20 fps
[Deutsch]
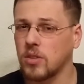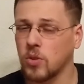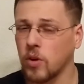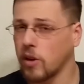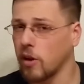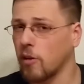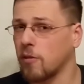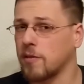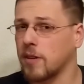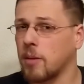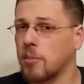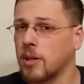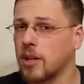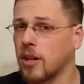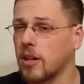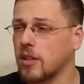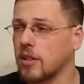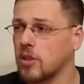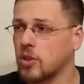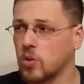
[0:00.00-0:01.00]
neue
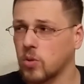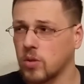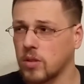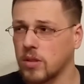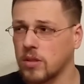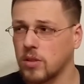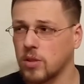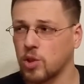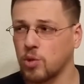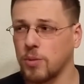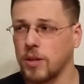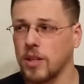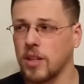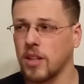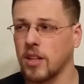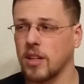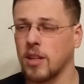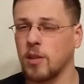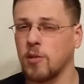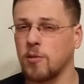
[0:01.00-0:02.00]
Aufnahmekarte ist und das Spiel
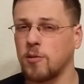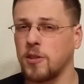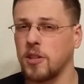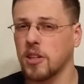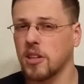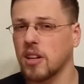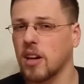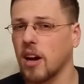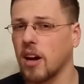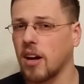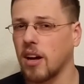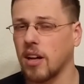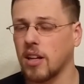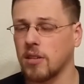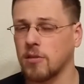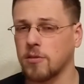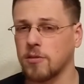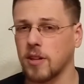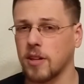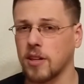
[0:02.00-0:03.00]
dann in 4K
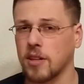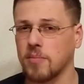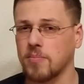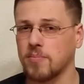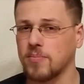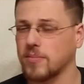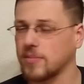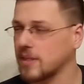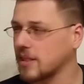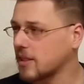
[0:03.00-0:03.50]
anfangen?